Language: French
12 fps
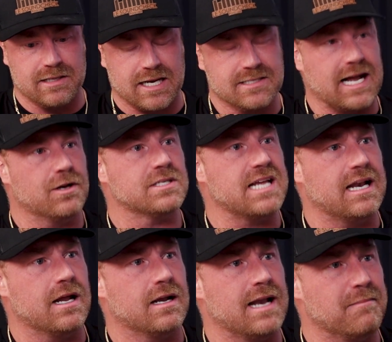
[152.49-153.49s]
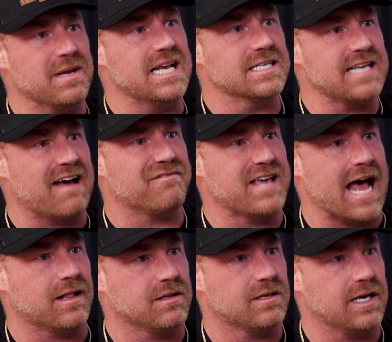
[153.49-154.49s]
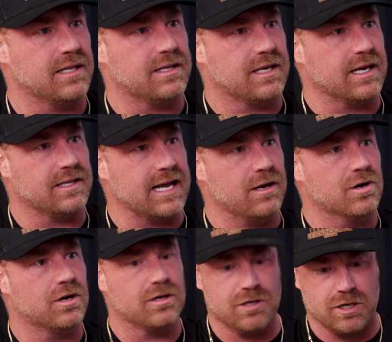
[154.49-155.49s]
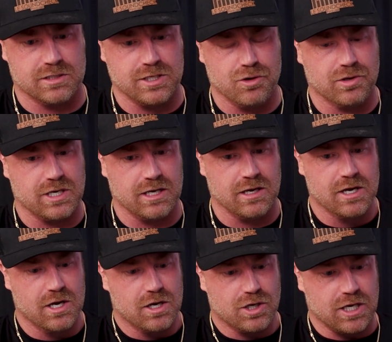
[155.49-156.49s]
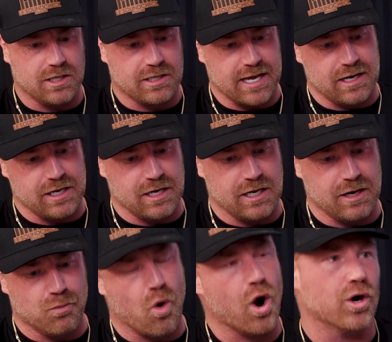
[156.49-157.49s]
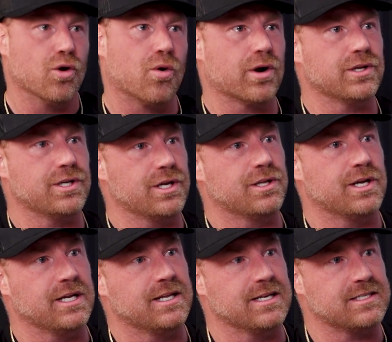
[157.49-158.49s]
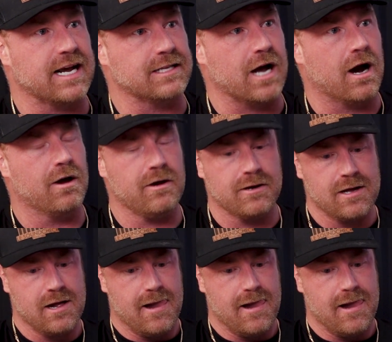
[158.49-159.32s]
dans ce temps-là, c'était la, milice afghane qui, était là. Euh, c'est eux qui, étaient les, warlords des, secteurs.